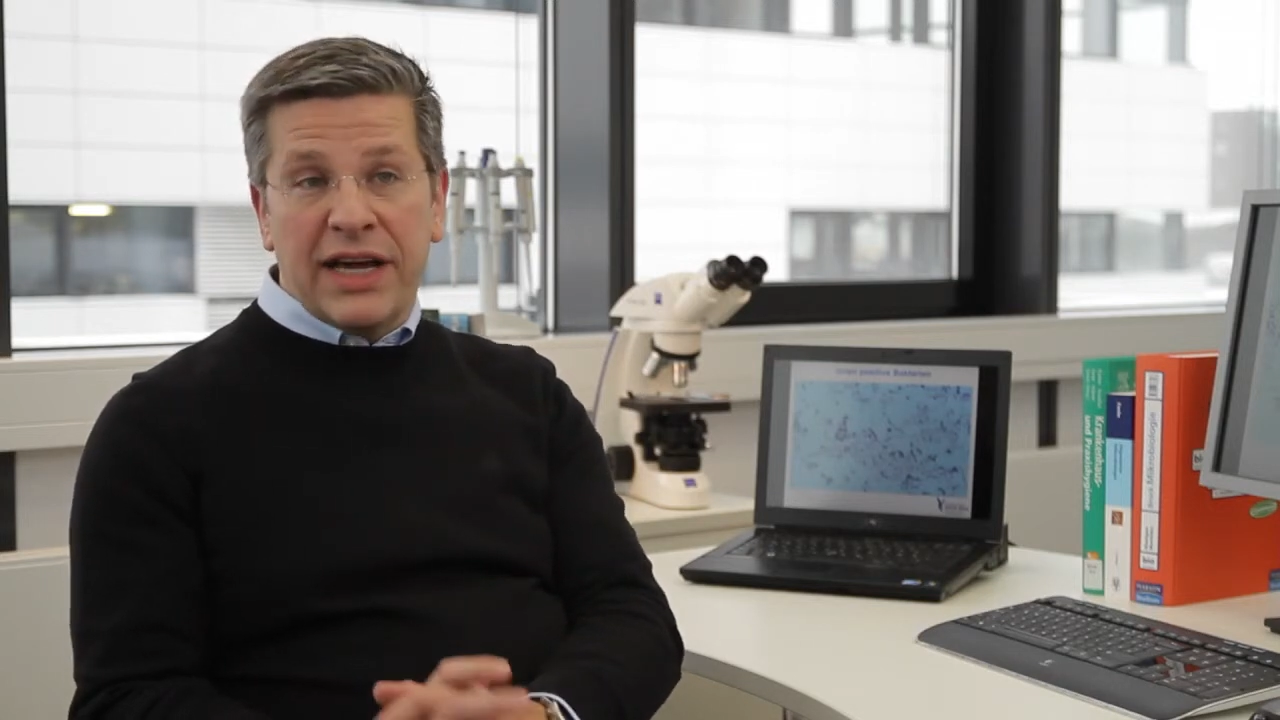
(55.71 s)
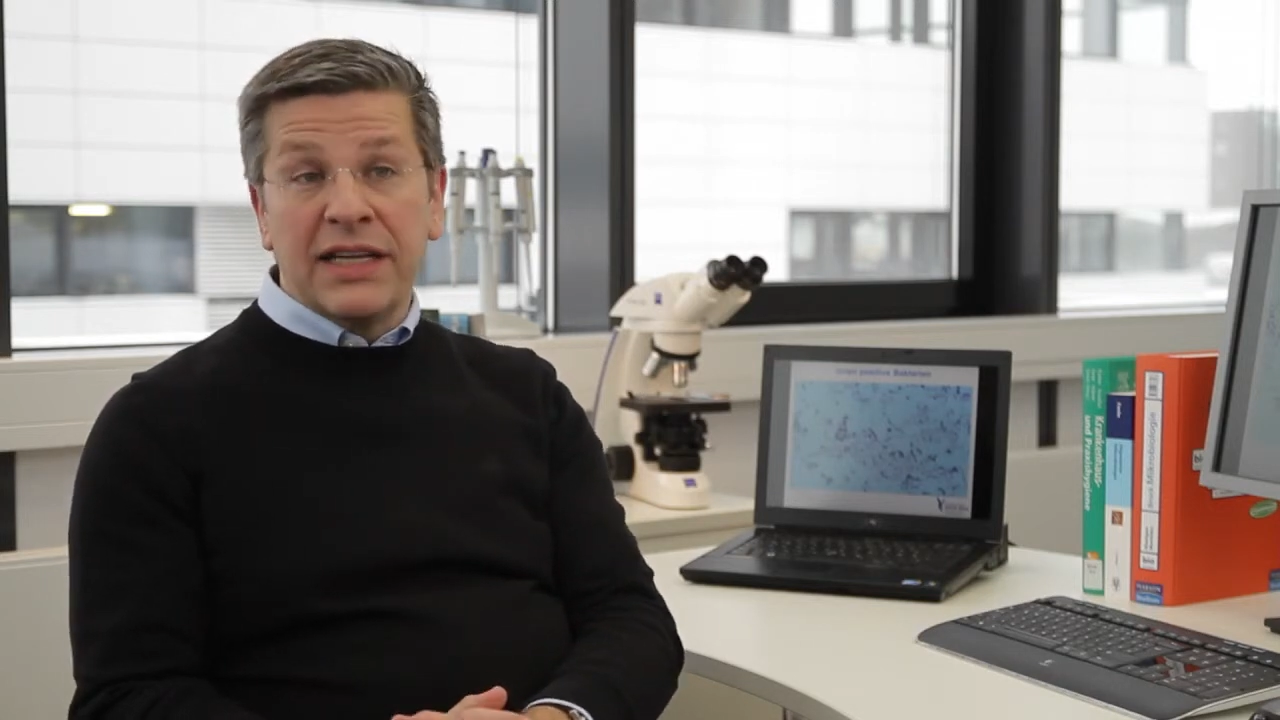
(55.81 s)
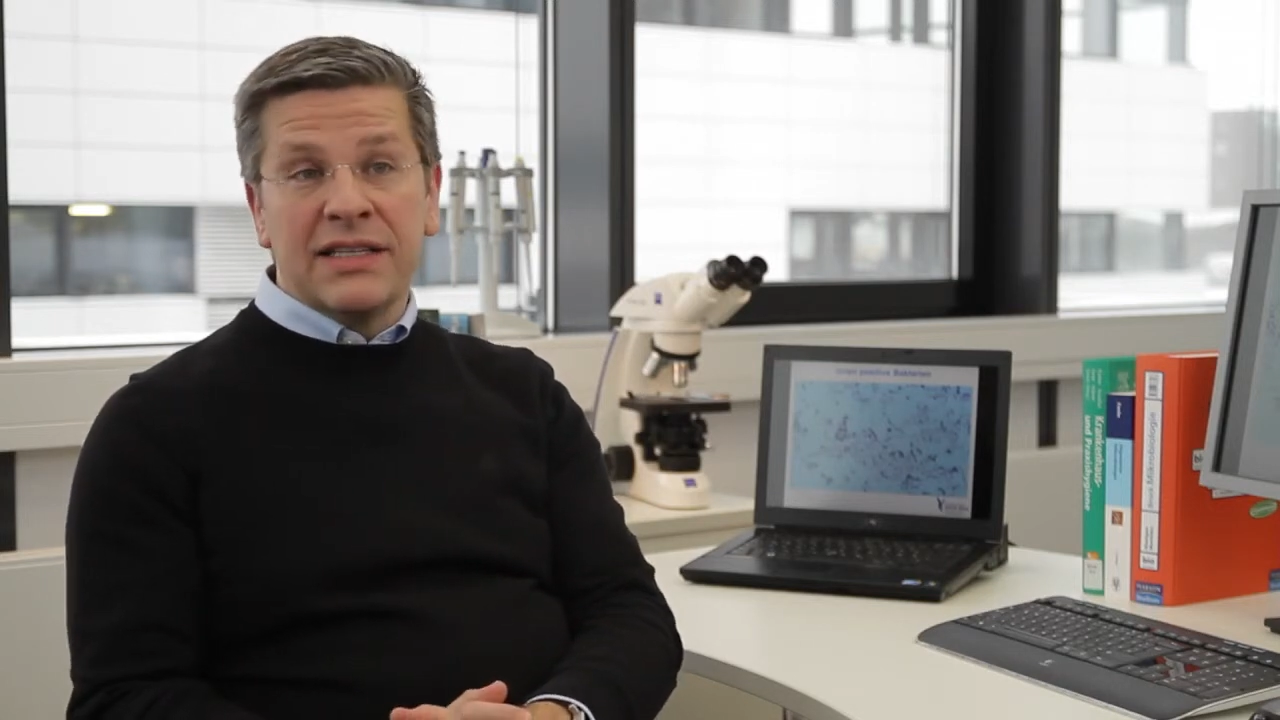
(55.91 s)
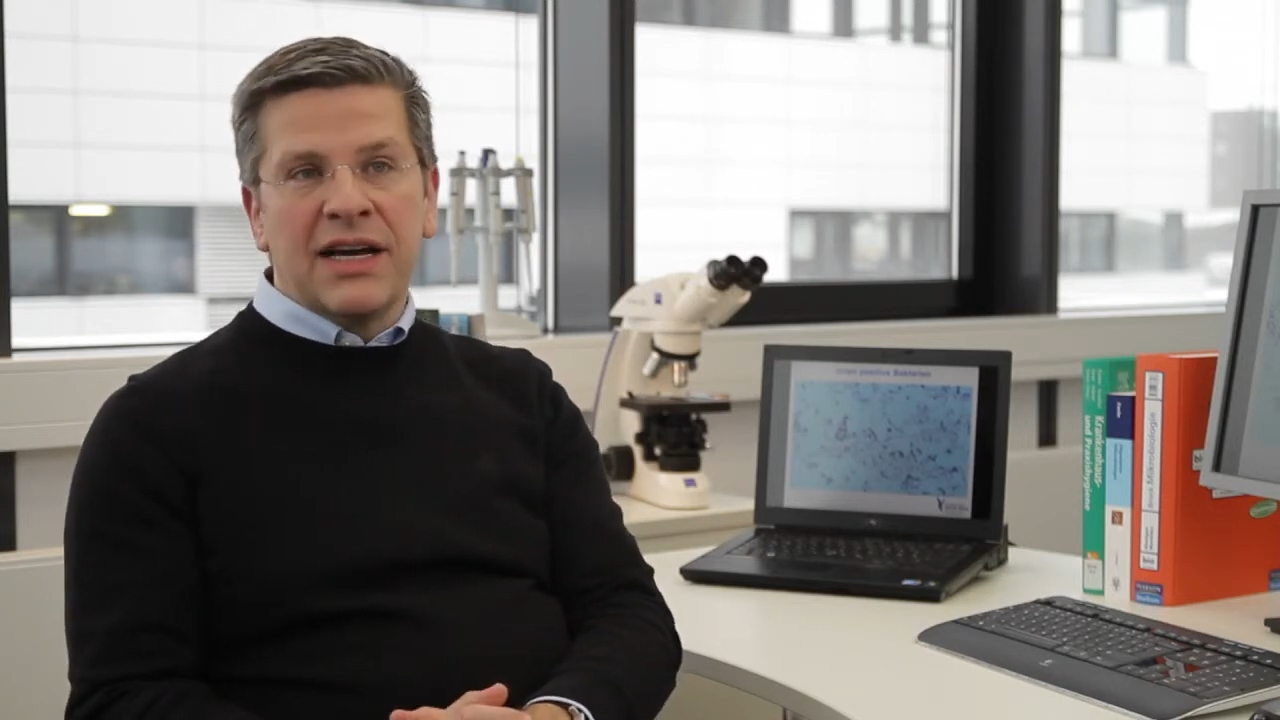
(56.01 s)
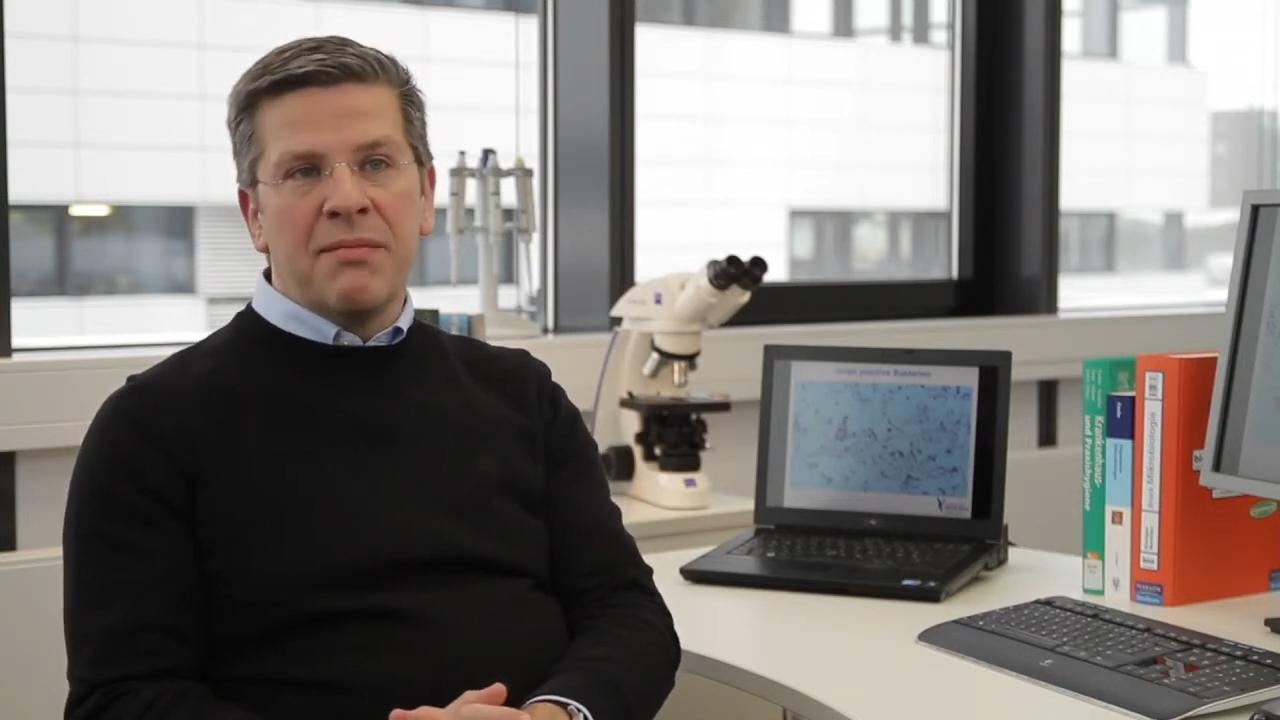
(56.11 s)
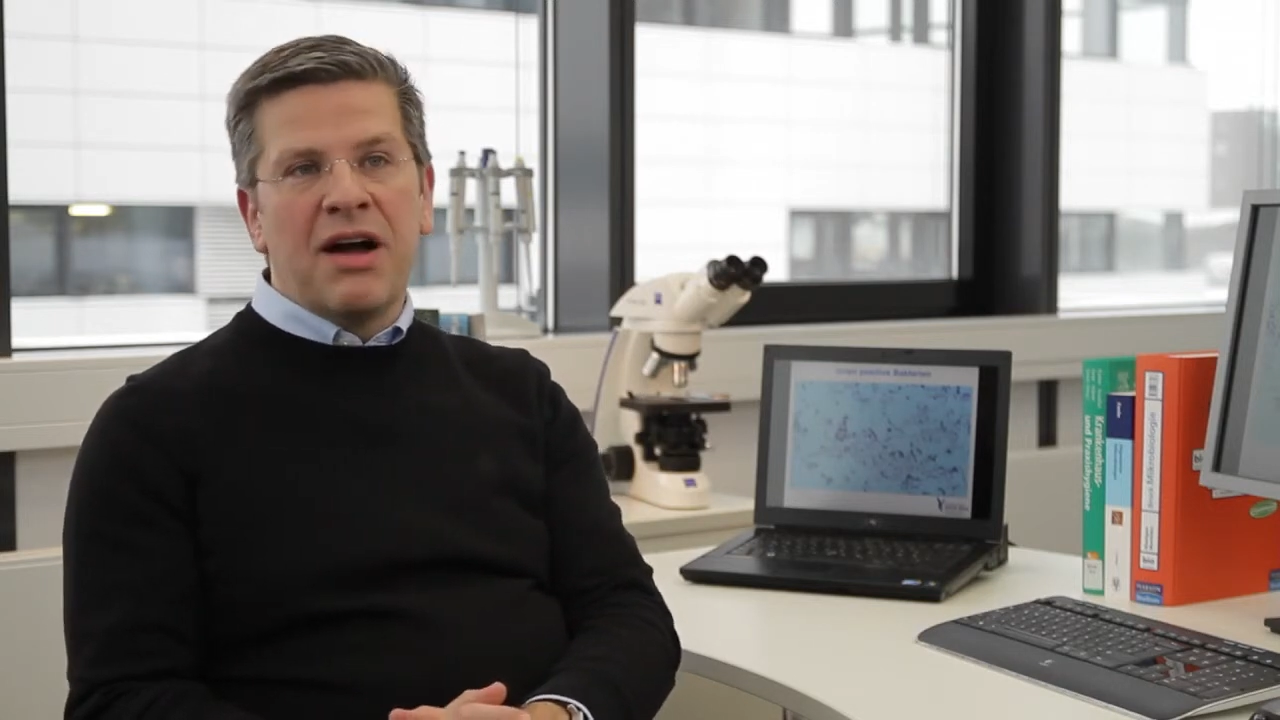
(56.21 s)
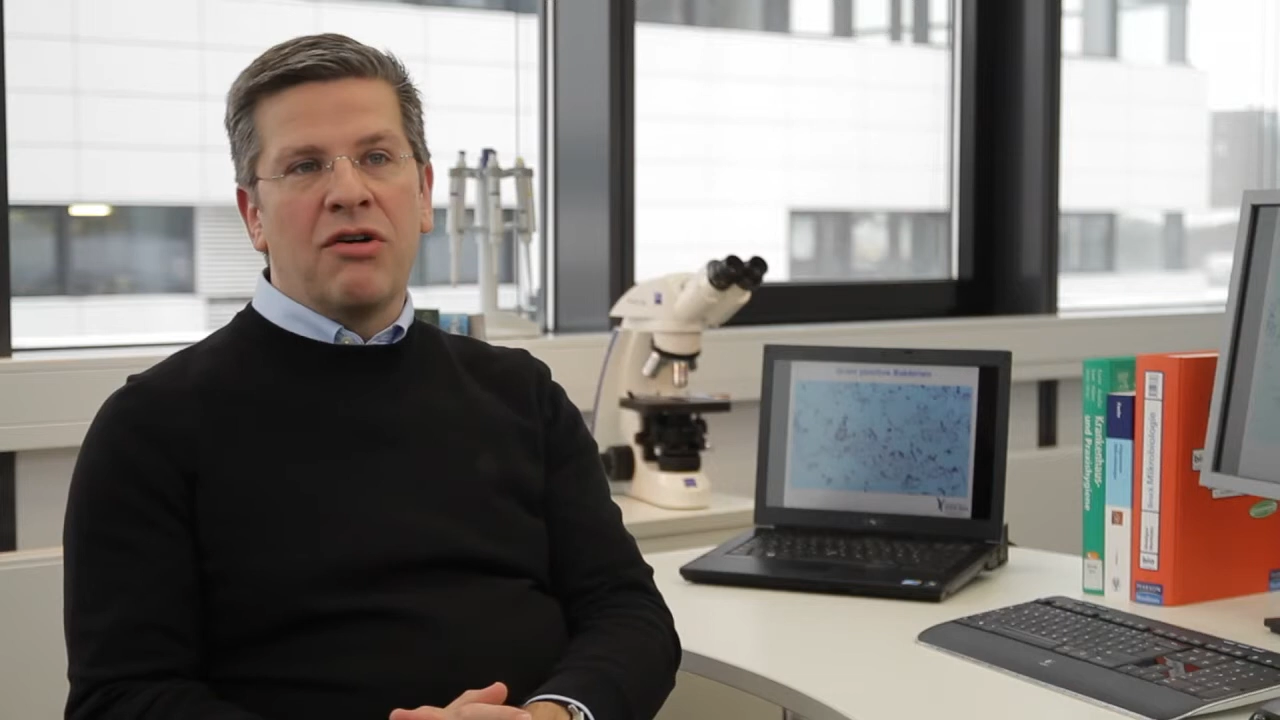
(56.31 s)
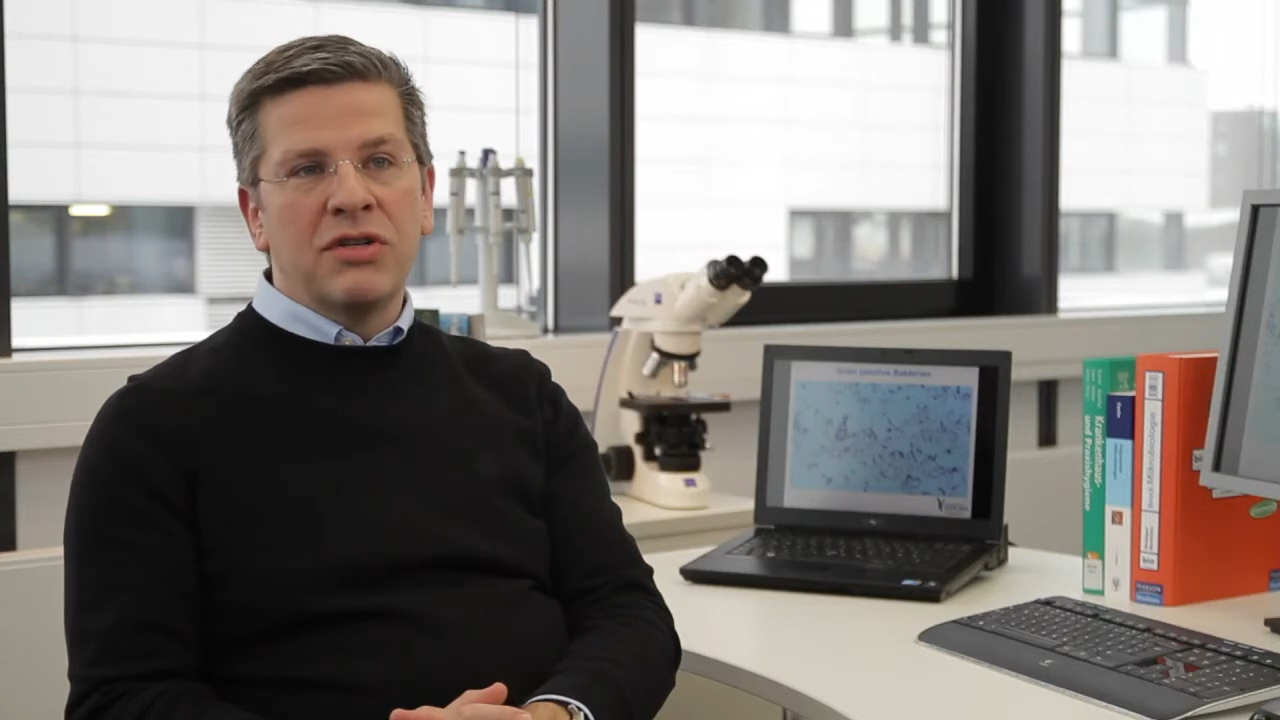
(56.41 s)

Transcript: extra immer